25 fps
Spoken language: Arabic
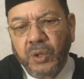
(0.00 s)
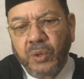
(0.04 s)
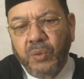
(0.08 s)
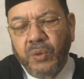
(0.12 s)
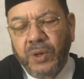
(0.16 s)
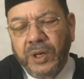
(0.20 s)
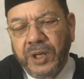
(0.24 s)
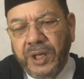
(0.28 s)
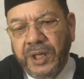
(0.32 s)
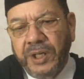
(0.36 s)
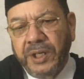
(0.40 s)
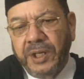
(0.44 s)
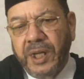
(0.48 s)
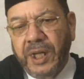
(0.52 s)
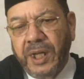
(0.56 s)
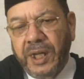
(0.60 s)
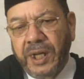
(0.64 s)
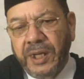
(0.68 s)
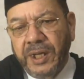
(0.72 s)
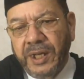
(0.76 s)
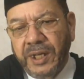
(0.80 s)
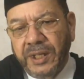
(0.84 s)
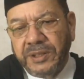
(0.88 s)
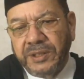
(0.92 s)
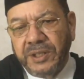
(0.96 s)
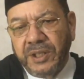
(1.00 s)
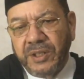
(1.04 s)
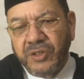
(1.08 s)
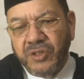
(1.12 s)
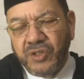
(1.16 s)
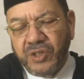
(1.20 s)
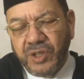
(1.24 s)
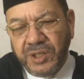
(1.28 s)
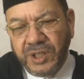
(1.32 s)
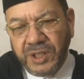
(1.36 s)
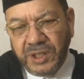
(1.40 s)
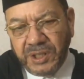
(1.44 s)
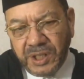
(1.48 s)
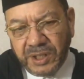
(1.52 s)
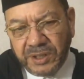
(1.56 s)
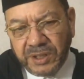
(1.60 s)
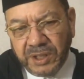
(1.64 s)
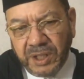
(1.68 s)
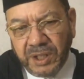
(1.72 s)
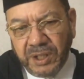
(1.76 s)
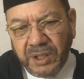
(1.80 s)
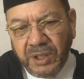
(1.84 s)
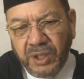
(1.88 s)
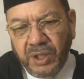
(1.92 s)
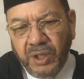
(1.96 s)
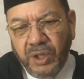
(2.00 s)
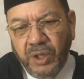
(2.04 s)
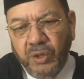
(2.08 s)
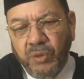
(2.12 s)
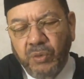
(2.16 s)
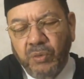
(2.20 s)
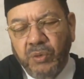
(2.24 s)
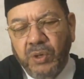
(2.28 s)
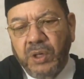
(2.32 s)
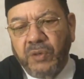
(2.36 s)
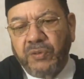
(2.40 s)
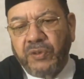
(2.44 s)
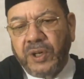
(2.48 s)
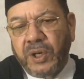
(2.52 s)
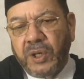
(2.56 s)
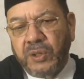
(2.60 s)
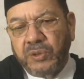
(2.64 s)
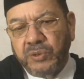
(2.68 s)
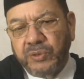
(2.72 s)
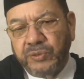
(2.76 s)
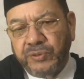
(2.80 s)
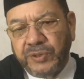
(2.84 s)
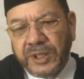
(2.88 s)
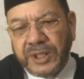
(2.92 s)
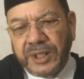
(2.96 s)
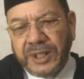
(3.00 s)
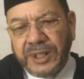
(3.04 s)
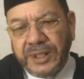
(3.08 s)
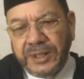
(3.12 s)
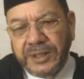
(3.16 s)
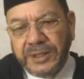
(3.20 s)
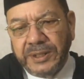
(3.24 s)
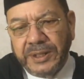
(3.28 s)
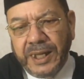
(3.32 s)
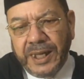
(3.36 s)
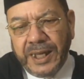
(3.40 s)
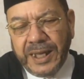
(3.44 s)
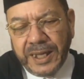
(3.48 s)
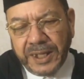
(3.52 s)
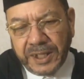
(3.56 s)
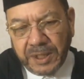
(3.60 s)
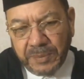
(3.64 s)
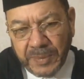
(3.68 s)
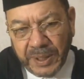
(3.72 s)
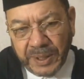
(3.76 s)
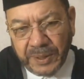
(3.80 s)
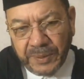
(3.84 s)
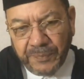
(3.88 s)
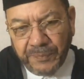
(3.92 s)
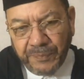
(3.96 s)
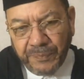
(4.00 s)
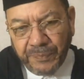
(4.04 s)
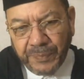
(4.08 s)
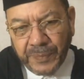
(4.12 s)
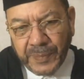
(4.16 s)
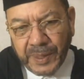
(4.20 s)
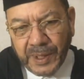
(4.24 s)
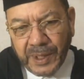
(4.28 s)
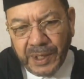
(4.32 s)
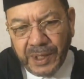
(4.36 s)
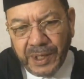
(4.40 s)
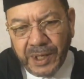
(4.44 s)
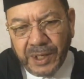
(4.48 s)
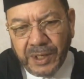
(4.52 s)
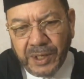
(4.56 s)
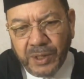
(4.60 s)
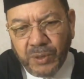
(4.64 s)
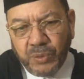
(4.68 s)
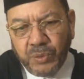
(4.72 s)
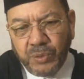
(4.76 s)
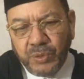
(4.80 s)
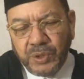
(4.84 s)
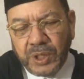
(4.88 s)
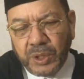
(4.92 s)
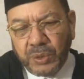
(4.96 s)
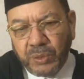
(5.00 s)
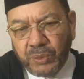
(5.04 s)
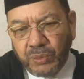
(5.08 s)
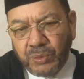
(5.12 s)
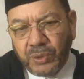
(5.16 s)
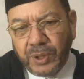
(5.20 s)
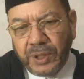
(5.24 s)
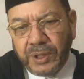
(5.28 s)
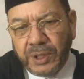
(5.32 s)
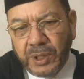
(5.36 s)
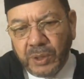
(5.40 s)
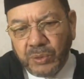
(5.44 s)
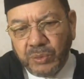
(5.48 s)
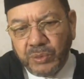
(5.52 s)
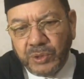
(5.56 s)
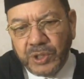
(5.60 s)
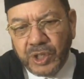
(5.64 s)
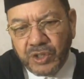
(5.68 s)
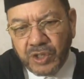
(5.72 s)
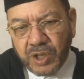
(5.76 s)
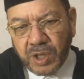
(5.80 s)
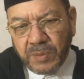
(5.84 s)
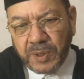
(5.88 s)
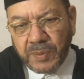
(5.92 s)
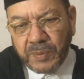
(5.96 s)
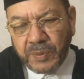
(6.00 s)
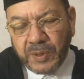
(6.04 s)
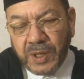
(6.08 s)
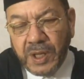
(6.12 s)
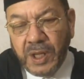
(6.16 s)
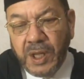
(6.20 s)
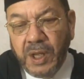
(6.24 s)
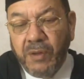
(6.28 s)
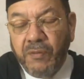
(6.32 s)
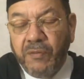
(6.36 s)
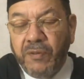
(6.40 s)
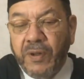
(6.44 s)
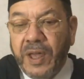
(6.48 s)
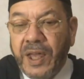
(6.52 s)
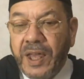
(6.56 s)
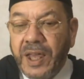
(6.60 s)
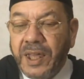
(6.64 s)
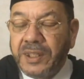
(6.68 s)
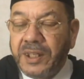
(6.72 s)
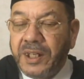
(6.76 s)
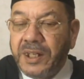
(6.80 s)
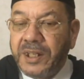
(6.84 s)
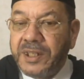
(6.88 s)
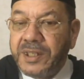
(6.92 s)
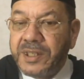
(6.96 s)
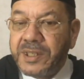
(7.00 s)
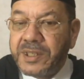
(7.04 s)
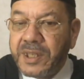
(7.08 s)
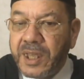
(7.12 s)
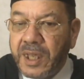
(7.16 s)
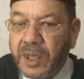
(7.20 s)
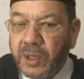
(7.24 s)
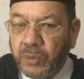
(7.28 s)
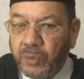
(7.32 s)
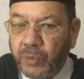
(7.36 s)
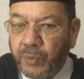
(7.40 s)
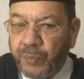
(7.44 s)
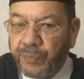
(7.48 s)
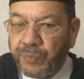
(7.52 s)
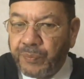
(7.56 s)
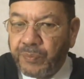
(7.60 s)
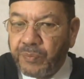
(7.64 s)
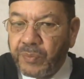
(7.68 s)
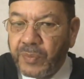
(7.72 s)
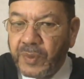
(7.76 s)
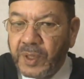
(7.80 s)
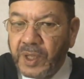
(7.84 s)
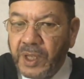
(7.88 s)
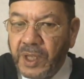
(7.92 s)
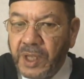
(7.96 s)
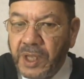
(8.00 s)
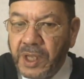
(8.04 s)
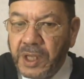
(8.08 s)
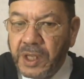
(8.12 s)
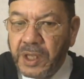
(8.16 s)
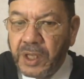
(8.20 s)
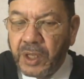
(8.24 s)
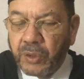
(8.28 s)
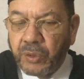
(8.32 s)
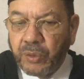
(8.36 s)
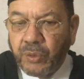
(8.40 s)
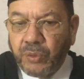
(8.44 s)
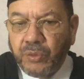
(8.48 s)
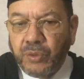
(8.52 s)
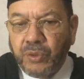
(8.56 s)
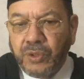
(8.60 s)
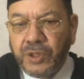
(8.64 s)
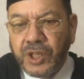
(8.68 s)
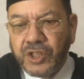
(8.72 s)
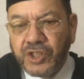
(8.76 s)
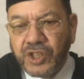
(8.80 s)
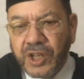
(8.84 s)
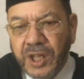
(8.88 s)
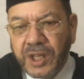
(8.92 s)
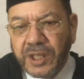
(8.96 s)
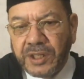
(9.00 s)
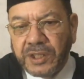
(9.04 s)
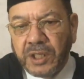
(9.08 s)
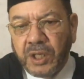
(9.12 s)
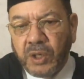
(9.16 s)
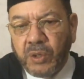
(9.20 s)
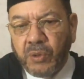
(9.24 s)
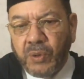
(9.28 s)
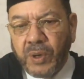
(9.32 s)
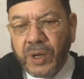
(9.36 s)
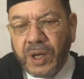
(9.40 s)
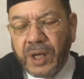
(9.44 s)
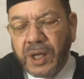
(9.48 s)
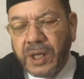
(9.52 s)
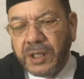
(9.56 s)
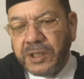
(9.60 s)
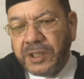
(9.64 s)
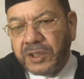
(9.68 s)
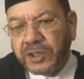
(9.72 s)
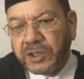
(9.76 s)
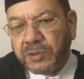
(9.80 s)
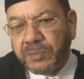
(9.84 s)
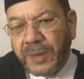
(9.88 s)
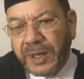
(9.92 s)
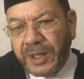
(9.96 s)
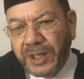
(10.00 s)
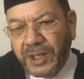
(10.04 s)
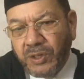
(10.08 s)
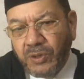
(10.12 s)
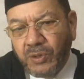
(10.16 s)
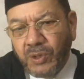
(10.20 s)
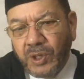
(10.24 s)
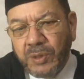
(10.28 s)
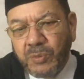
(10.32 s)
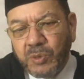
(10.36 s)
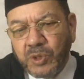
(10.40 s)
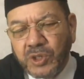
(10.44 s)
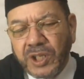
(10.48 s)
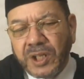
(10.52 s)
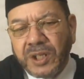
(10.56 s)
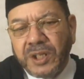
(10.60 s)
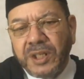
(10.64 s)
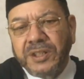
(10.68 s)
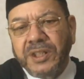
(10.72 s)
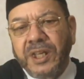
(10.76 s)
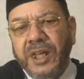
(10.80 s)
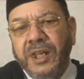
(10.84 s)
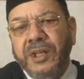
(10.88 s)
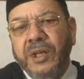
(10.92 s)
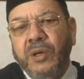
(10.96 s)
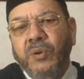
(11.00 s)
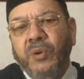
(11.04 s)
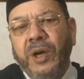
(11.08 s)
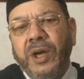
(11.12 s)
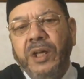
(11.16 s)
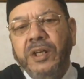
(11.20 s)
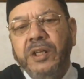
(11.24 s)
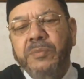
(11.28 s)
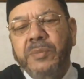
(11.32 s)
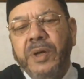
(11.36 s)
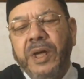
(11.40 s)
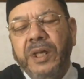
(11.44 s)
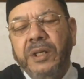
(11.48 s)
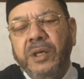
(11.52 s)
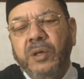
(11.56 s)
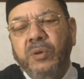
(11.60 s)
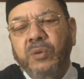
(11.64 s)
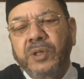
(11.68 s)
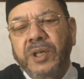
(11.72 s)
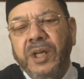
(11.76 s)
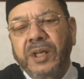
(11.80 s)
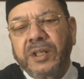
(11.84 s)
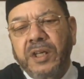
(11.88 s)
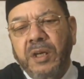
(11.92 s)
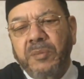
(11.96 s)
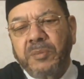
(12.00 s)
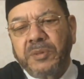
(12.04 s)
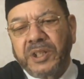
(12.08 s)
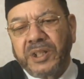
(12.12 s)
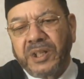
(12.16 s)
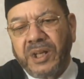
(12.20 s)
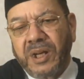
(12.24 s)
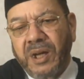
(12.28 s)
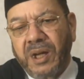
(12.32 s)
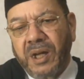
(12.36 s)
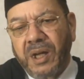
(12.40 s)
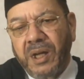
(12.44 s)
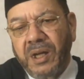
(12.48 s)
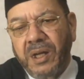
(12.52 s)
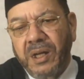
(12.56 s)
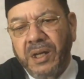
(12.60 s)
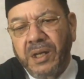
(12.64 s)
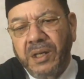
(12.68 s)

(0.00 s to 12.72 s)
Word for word: ويحيا حياة جديدة ويفرح فرحا عارما لأنه يظن أنه نجا منه فهذا الإنسان يظن النجاة ويطمئن لمجرد أنه علم أن هناك من رآه